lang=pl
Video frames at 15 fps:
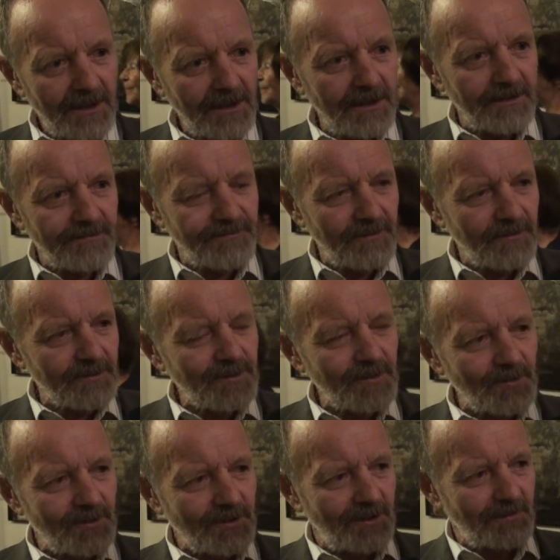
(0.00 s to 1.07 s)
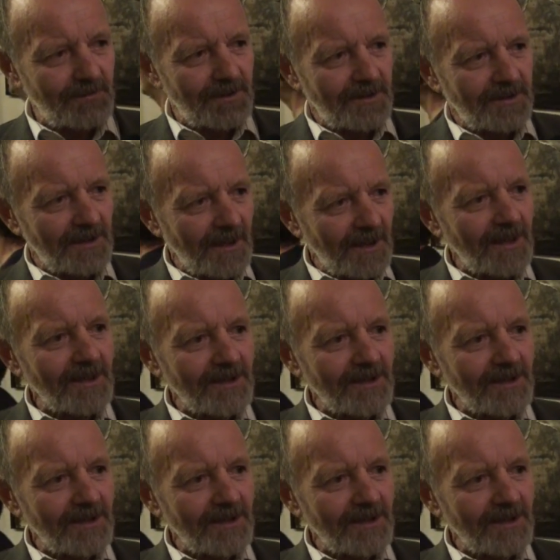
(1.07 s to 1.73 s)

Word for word: I w związku z tym ta